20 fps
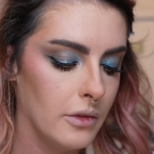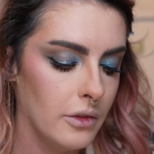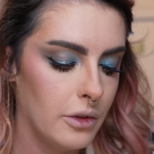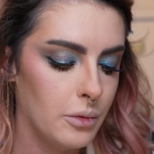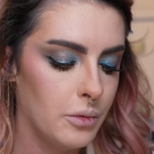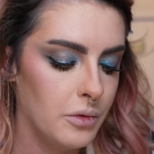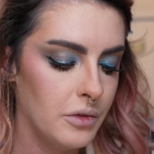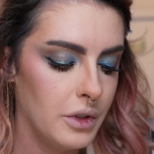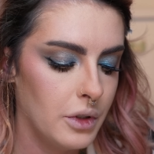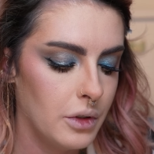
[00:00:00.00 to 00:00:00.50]

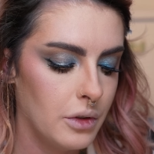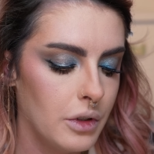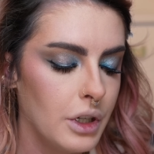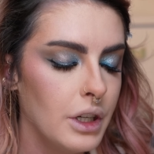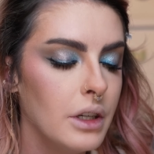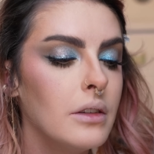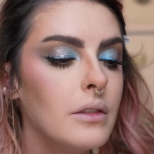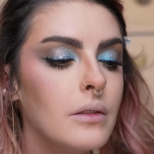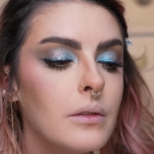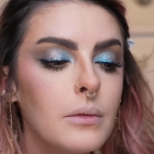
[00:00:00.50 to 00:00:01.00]
Vamos ver no,
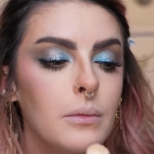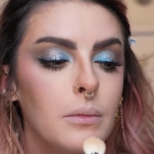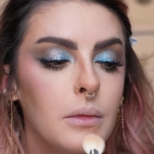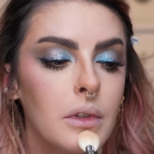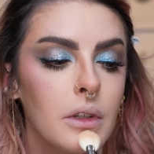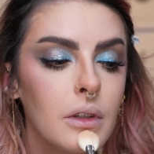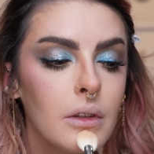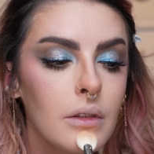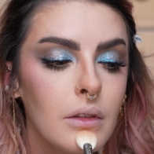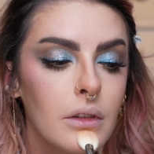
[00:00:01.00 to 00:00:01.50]
no
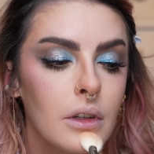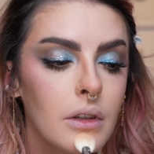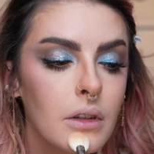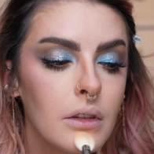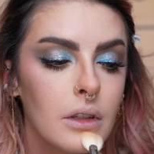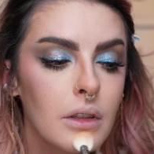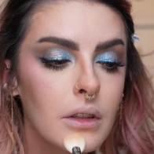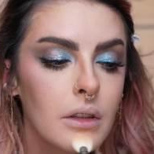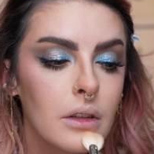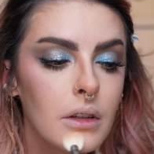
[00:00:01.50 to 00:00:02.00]
meio do
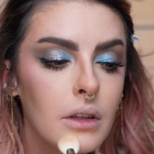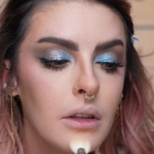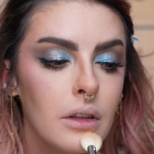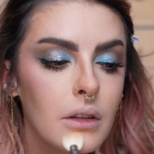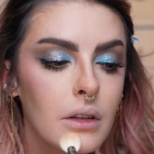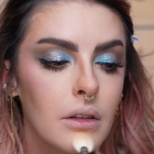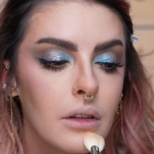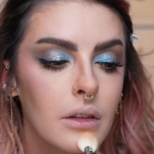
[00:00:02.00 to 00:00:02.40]
rosto aqui